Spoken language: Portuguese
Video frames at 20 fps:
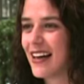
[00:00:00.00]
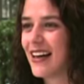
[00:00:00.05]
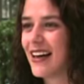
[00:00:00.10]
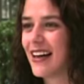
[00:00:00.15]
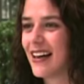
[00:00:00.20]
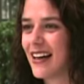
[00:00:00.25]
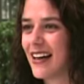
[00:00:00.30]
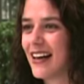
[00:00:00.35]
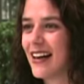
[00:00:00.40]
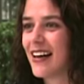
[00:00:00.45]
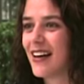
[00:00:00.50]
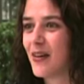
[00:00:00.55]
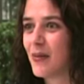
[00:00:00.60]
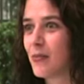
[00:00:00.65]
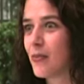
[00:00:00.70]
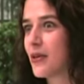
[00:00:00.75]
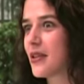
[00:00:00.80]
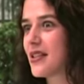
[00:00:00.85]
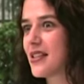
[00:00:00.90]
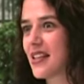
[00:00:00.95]
durante esses
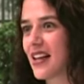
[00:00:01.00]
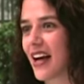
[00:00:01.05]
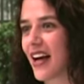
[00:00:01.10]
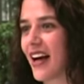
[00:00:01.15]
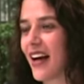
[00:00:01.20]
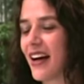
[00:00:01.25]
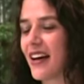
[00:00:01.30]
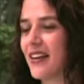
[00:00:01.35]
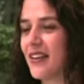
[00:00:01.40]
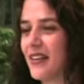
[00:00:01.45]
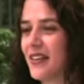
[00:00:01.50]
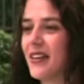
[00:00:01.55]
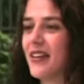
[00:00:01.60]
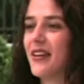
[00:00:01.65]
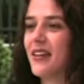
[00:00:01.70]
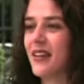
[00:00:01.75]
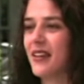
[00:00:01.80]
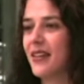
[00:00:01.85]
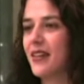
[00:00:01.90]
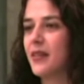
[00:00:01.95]
anos pois todos, é.
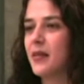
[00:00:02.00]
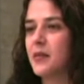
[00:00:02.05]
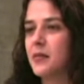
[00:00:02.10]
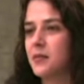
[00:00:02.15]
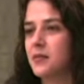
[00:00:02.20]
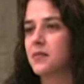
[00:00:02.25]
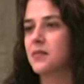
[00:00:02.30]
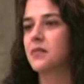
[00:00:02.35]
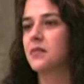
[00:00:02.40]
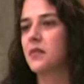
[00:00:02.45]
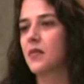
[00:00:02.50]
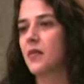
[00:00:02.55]
porque eu conheço